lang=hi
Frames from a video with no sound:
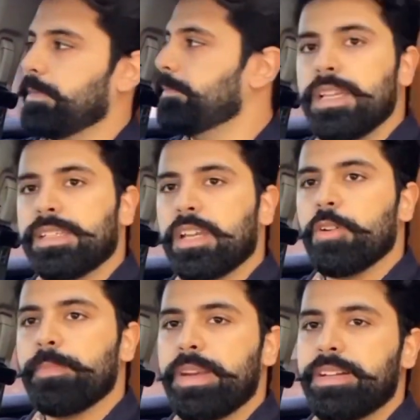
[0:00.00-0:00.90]
हैं इसका
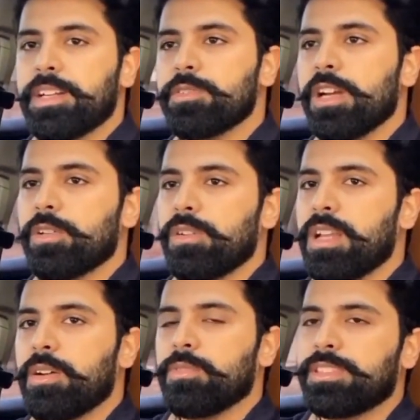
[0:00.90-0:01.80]
कंपेरेटर जो है
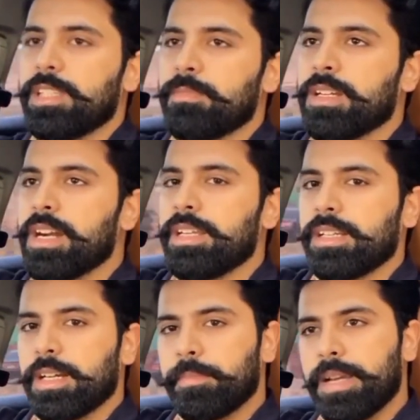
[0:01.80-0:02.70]
करोला उससे हम गाड़ी
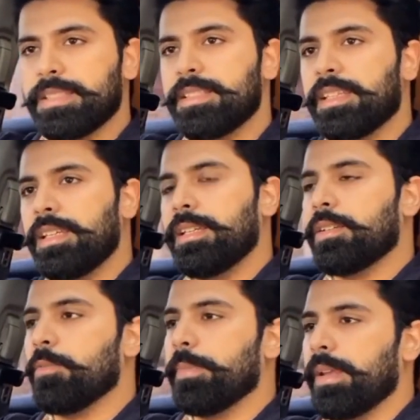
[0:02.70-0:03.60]
के अगर प्राइसेस की
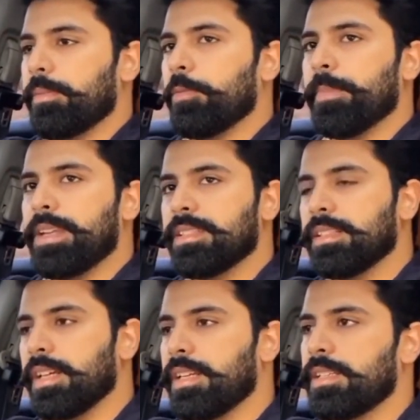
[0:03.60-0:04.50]
कंपेयर
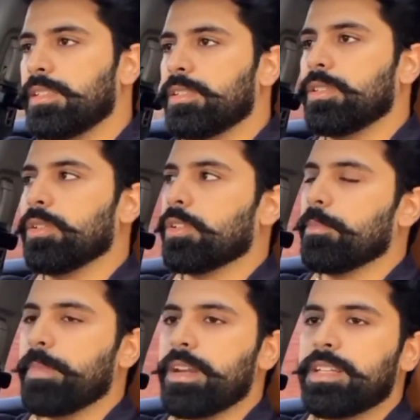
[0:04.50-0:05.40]
करें तो
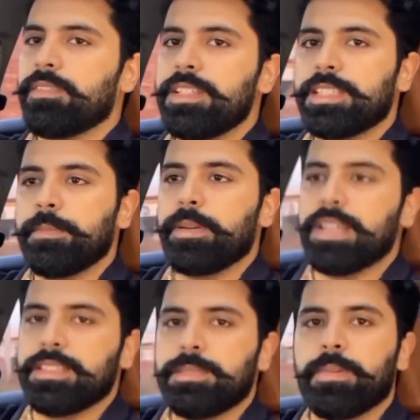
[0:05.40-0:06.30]
कंपेरेटिवली इसकी
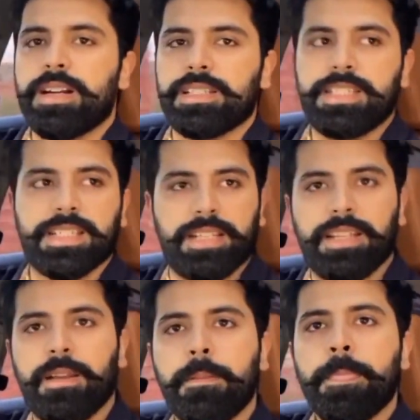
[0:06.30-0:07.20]
प्राइसेस पार्ट्स की
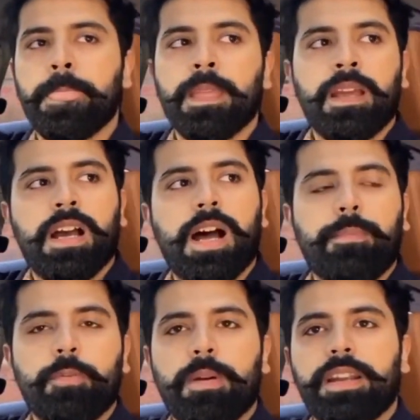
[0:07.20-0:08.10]
ज़्यादा हैं
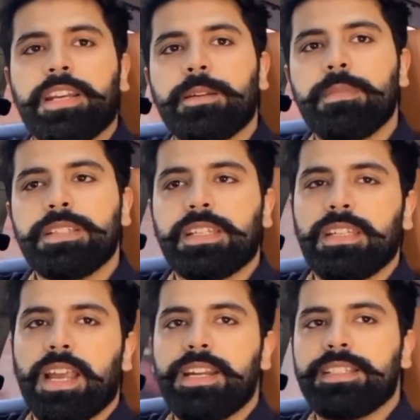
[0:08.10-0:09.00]
आपको मार्केट में इसकी
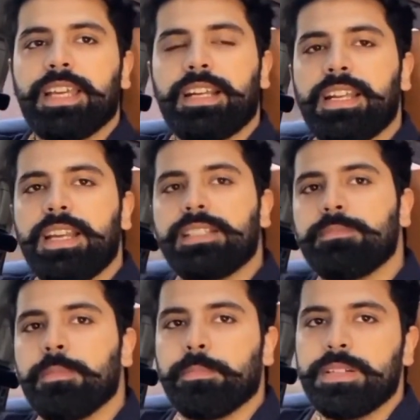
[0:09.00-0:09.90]
लाइट्स हेडलाइट्स
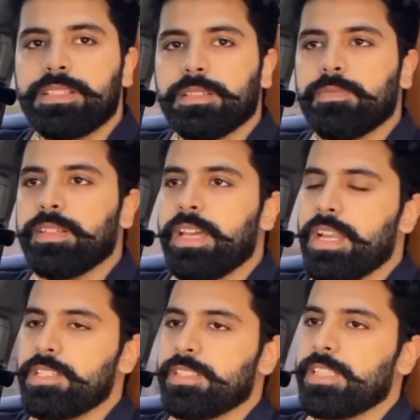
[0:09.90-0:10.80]
बम्पर्स
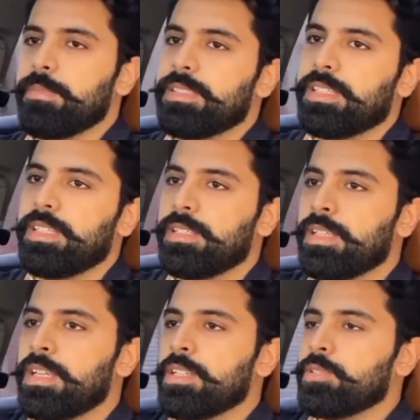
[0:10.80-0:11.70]
वगैरह जितने भी इसकी
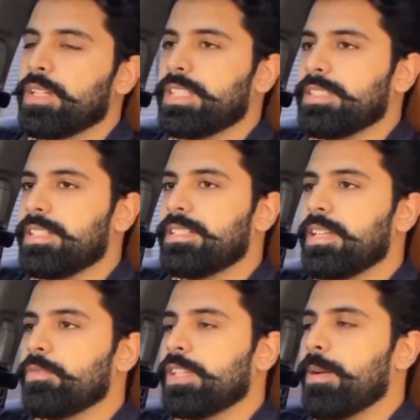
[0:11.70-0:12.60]
जो एक्सेसरीज़
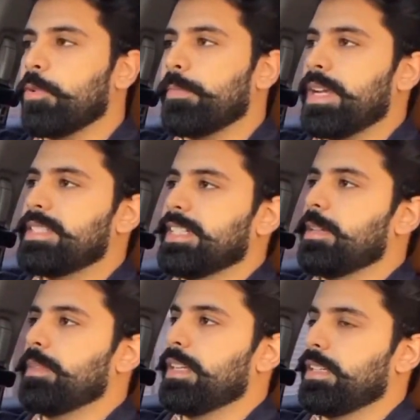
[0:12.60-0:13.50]
हैं उनकी आपको प्राइस
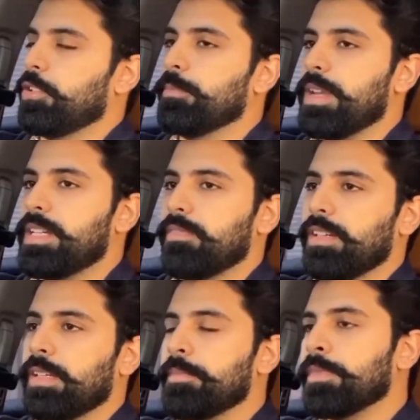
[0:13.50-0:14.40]
ज़्यादा मिलेगी कंपैरेटिवली